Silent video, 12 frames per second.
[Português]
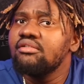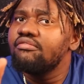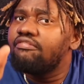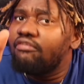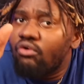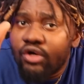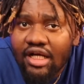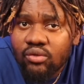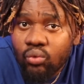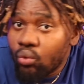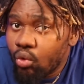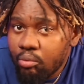fora
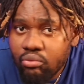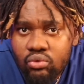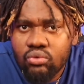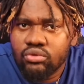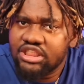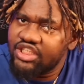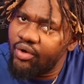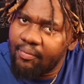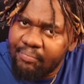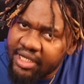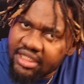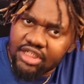do comum são
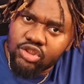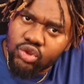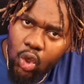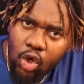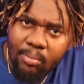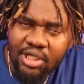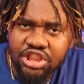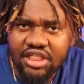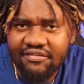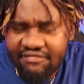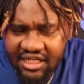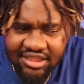apenas sobas
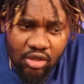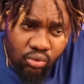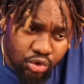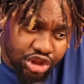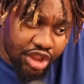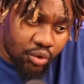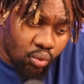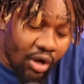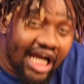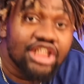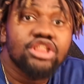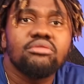e fazem alguns
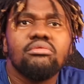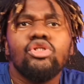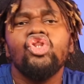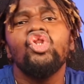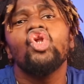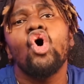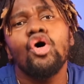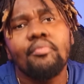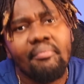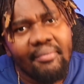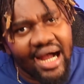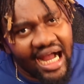rituais
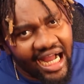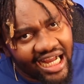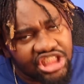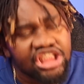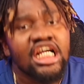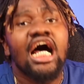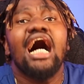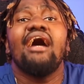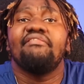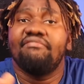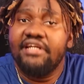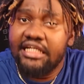normais
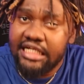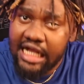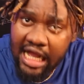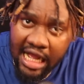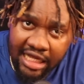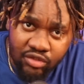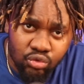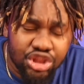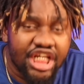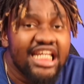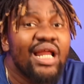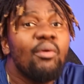africanos
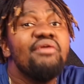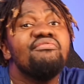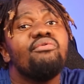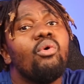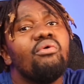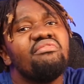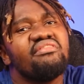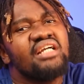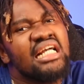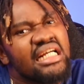que não envolvem